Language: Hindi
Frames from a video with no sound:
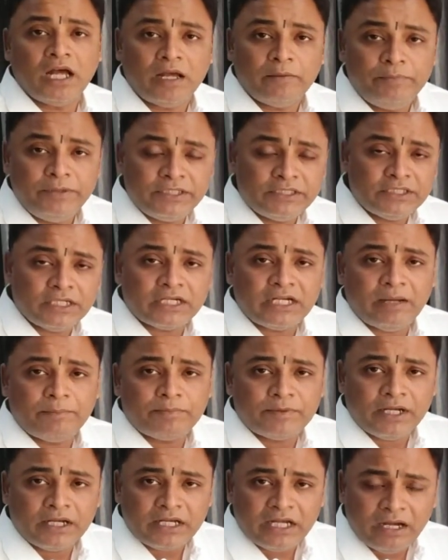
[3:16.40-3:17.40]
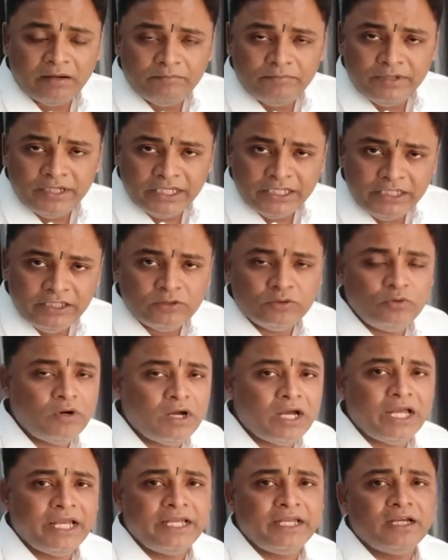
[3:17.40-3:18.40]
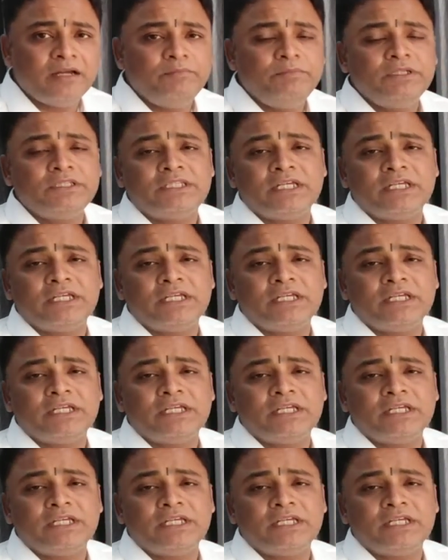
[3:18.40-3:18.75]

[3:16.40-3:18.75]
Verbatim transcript: अभी तक आपका काम नहीं हुआ है अभी